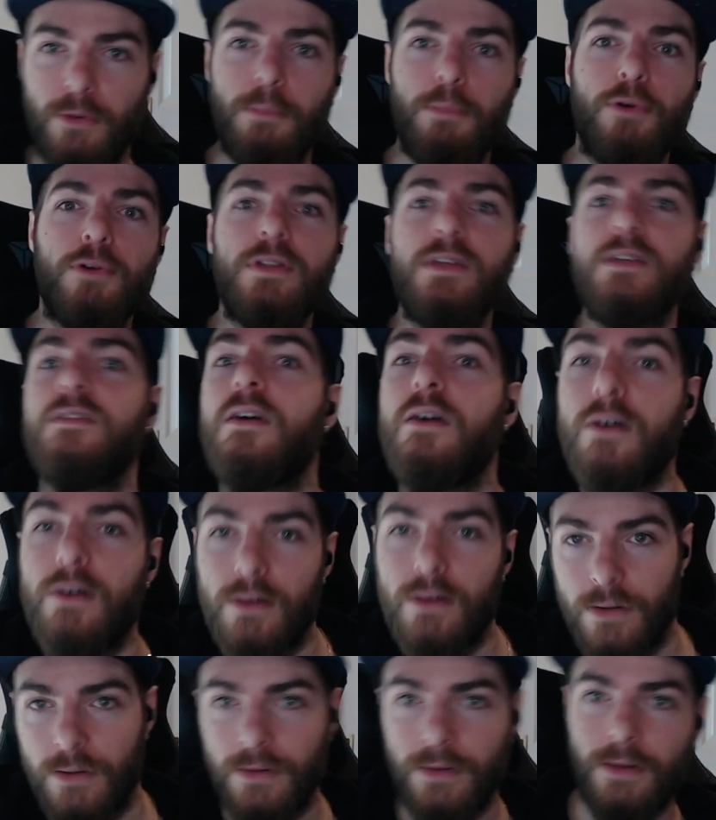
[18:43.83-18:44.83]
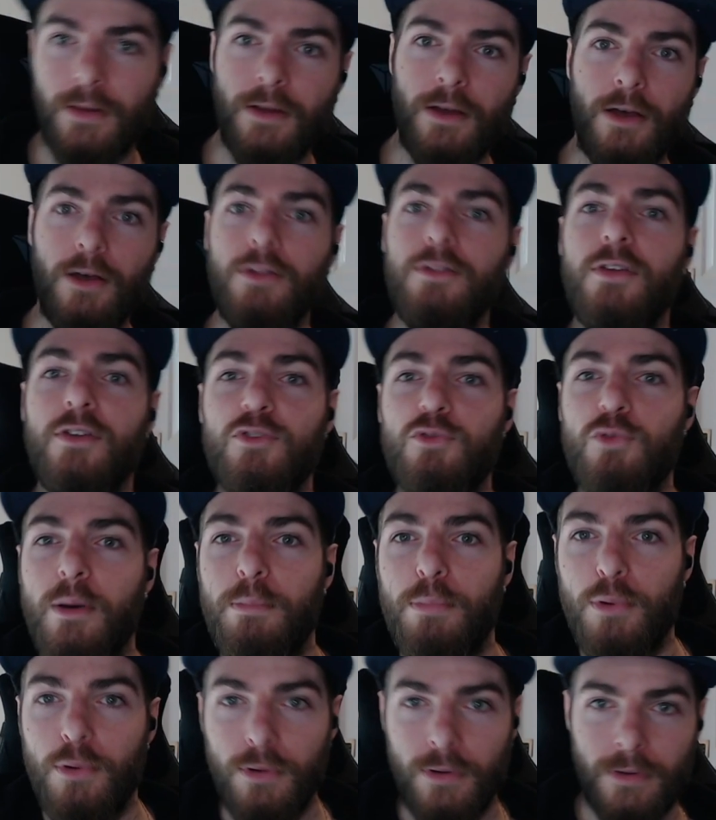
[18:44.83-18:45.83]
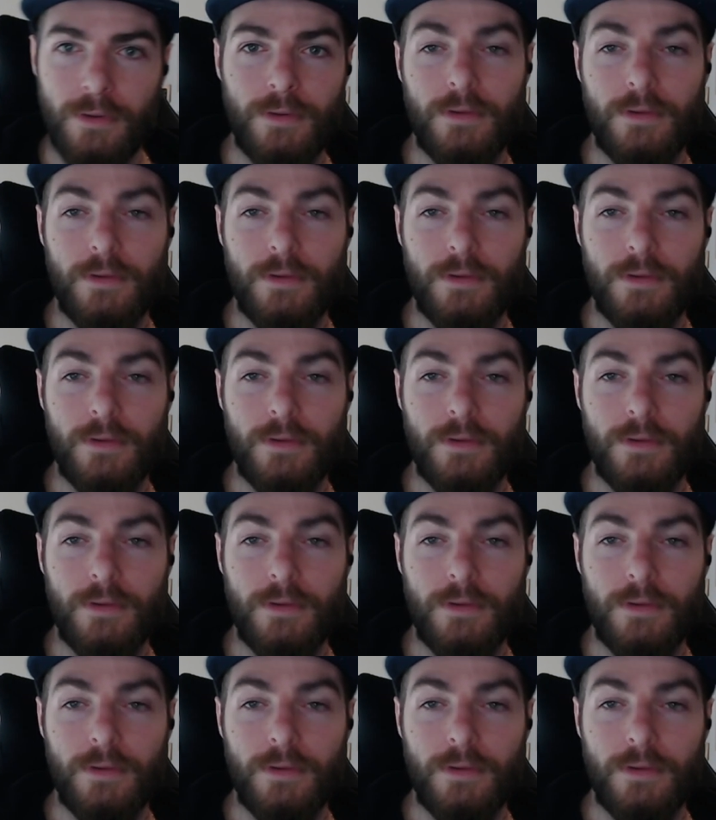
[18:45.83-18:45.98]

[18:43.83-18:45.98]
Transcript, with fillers: Prenez-en euh, un temps soit peu.